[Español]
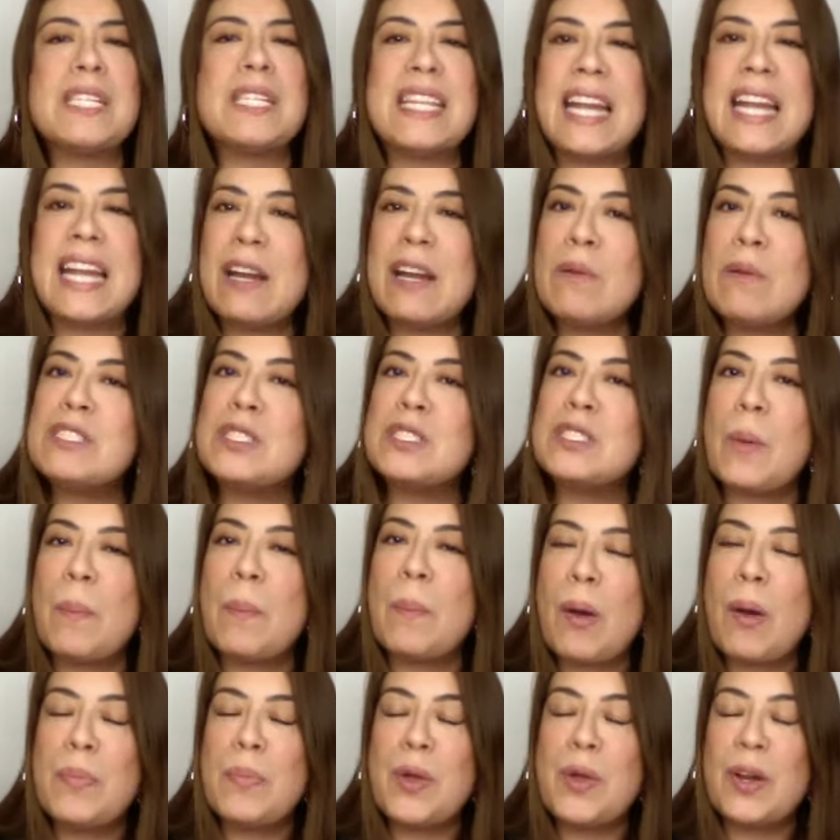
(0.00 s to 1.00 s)
nidito de
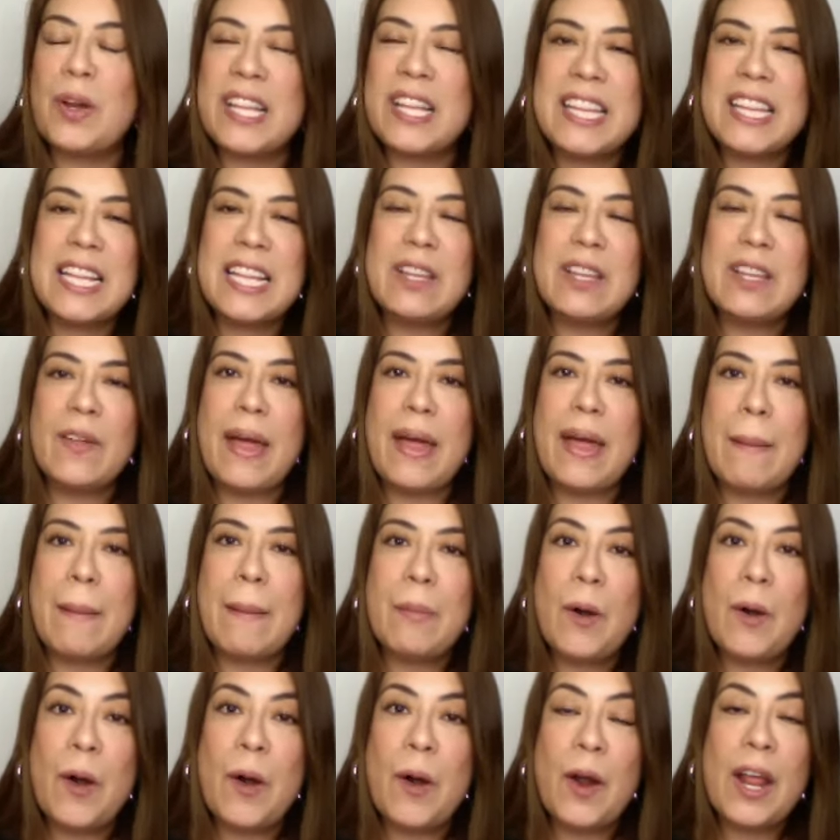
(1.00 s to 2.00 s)
amor. Así es que
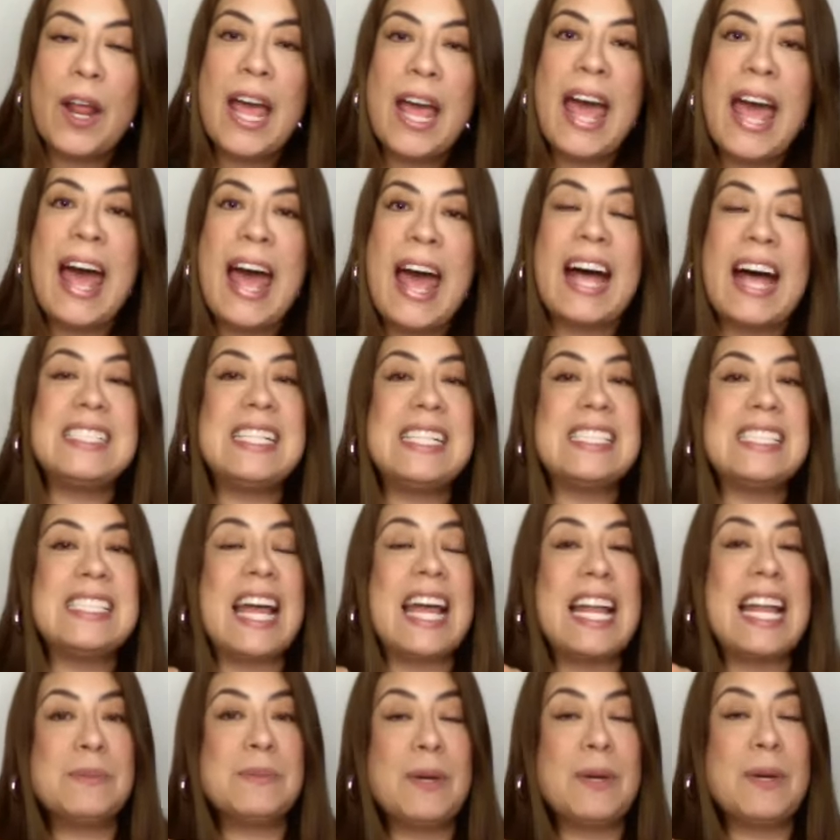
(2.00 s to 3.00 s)
les voy a estar
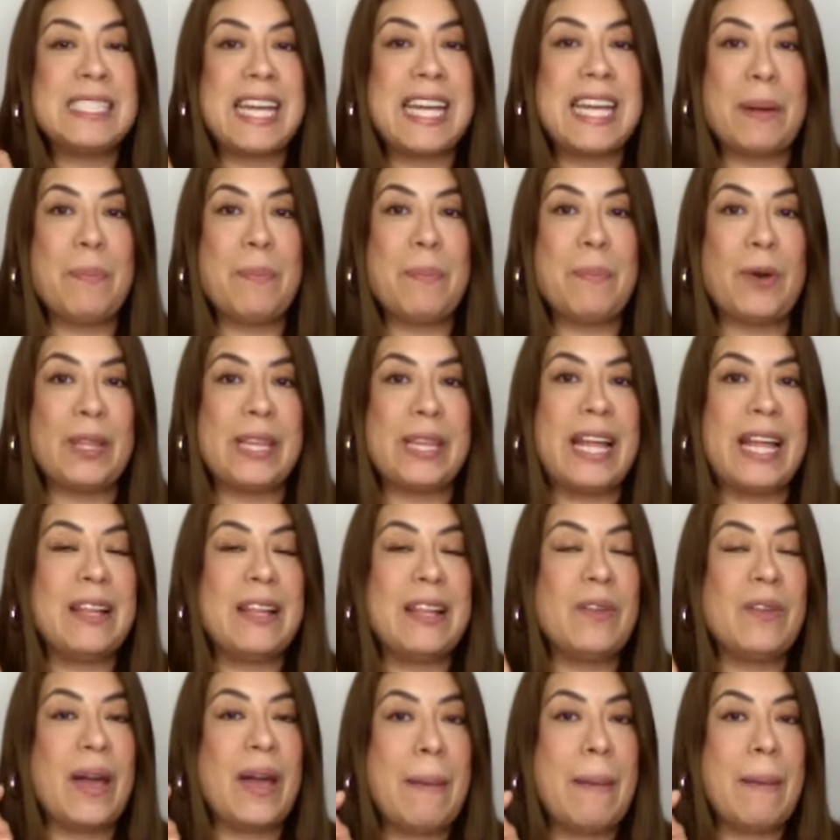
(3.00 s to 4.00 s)
reportando qué pasa en este
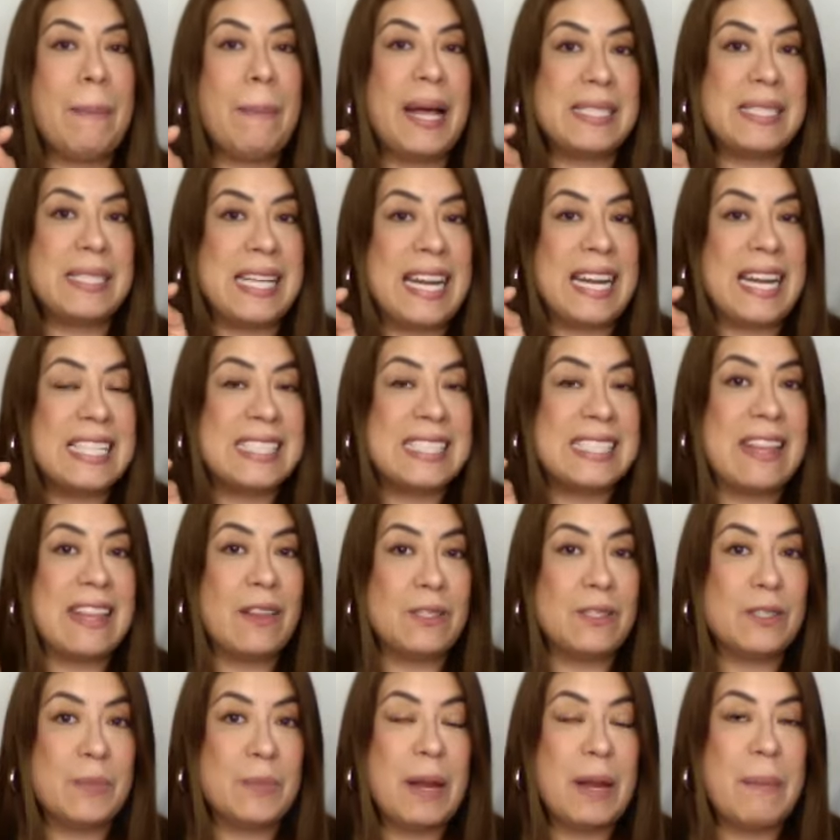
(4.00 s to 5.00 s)
2021
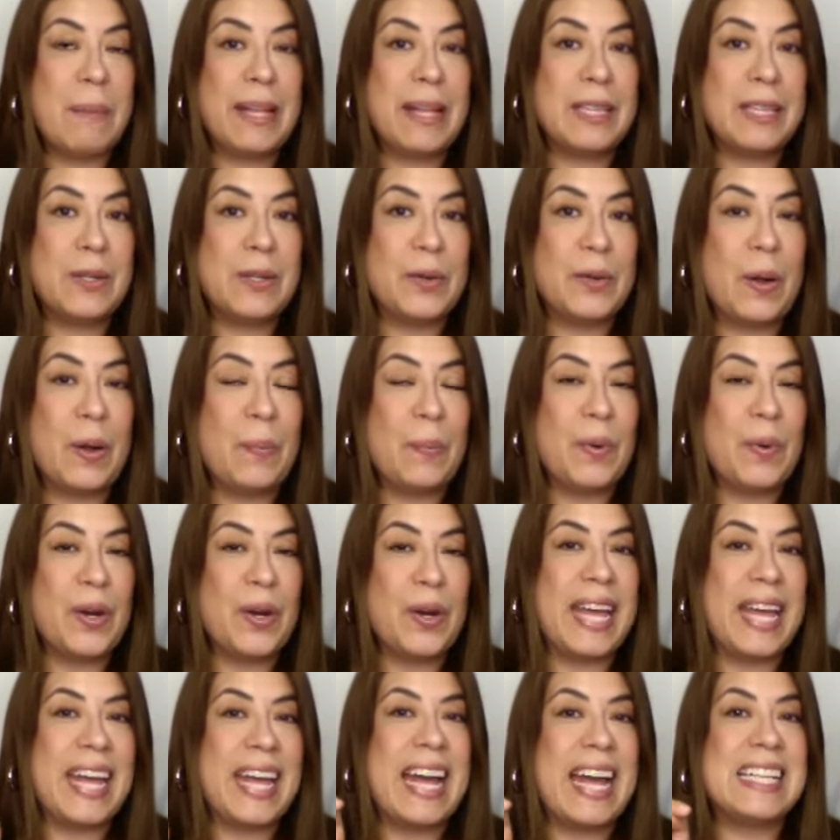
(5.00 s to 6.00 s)
porque ya se rumora,
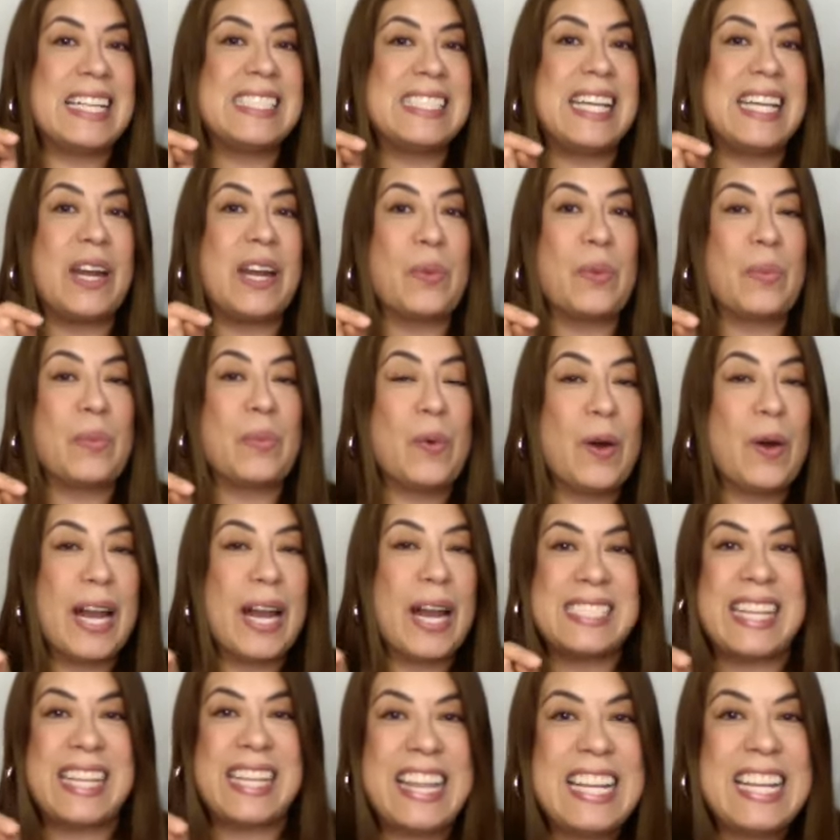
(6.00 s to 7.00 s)
se dice y se
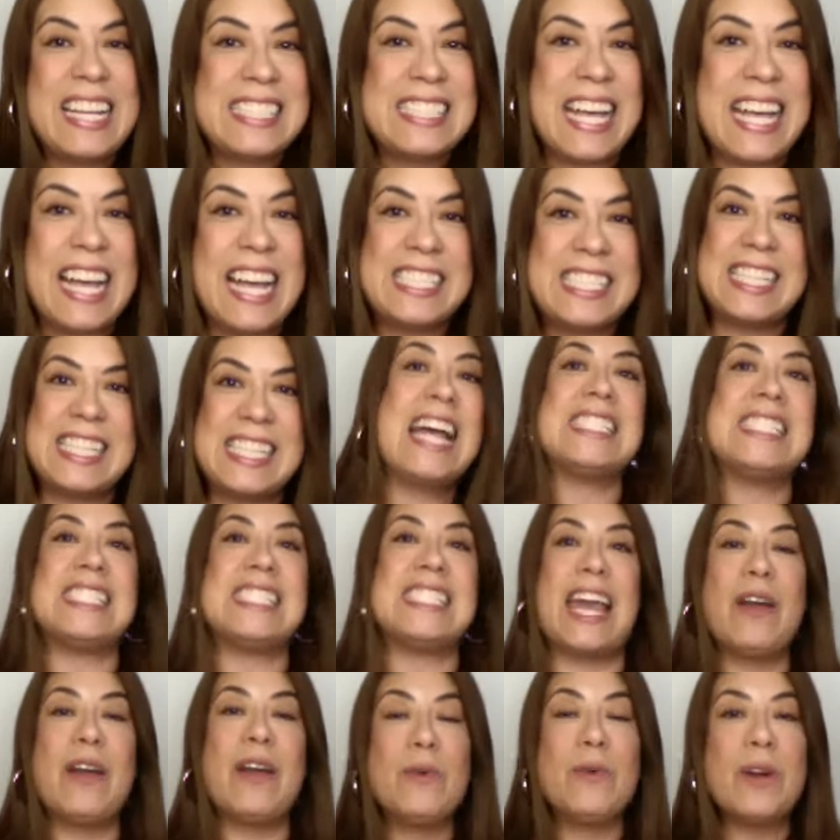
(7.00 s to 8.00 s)
asegura
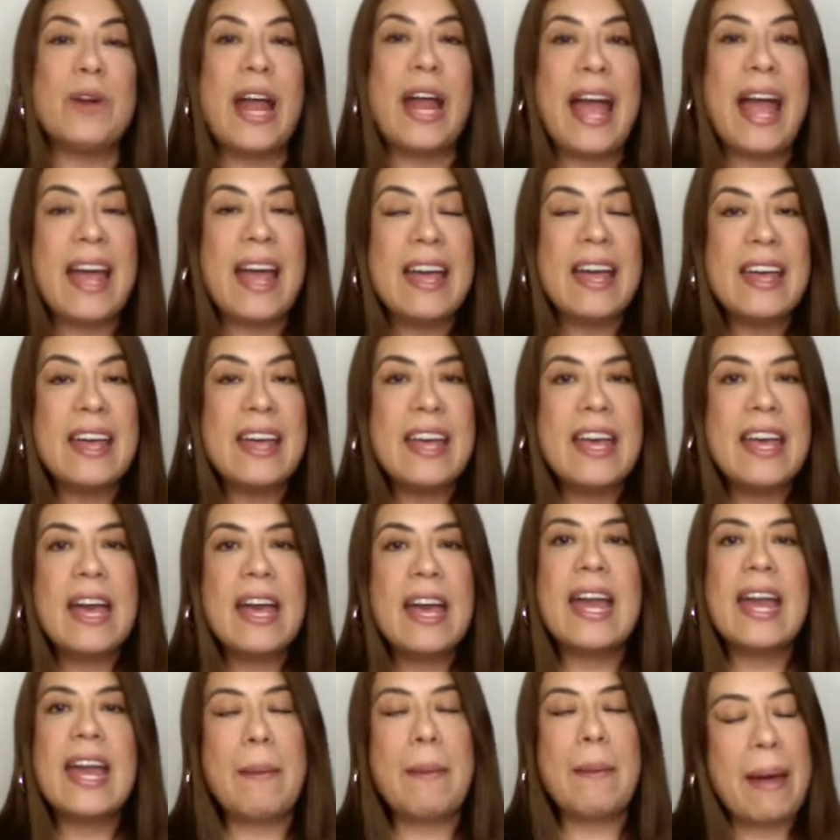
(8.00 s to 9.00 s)
que va a haber
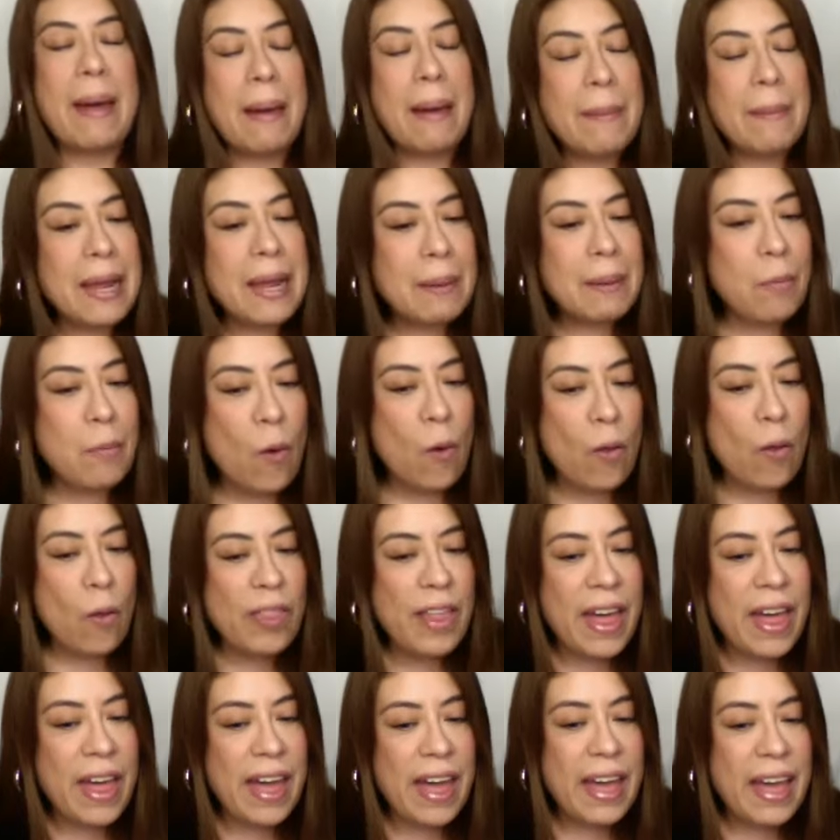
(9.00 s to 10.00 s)
boda en
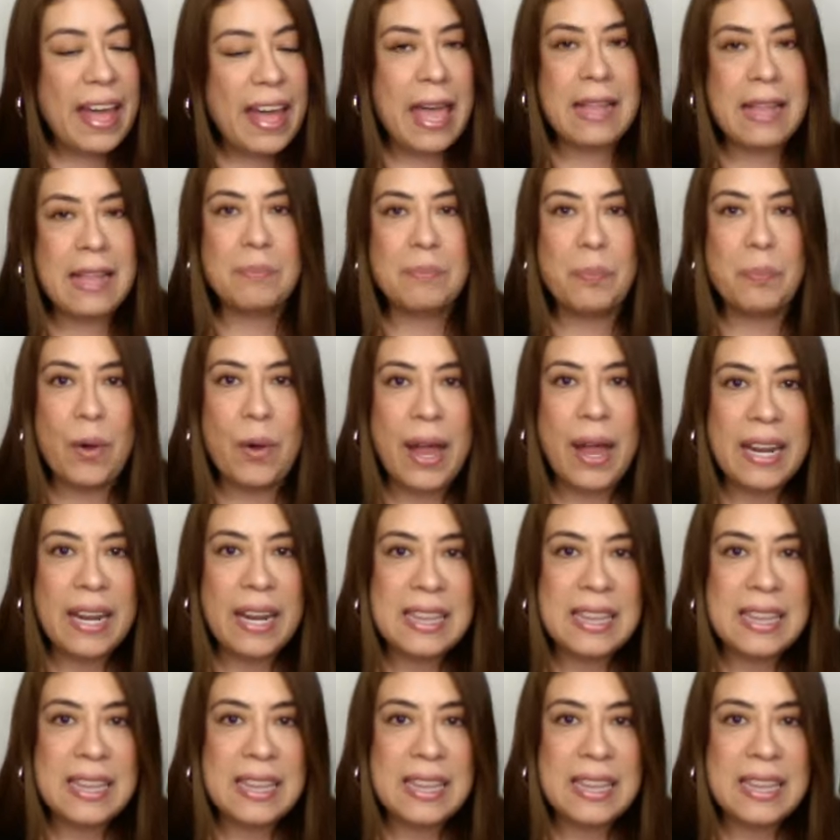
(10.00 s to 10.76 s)
puerta ya.